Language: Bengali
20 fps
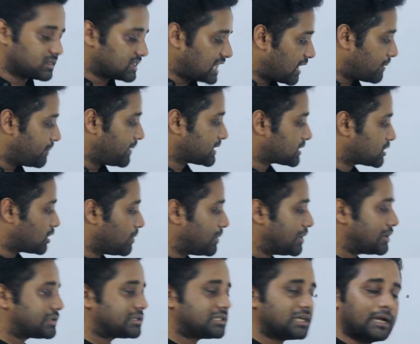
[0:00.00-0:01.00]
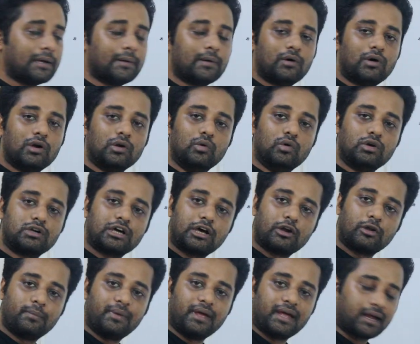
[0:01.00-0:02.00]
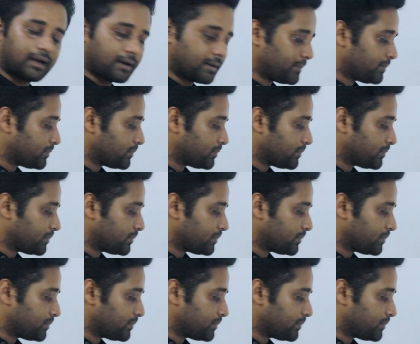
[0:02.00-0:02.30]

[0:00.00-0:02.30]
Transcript: তার বেগটা হবে হচ্ছে ওই উল্টানো বেগ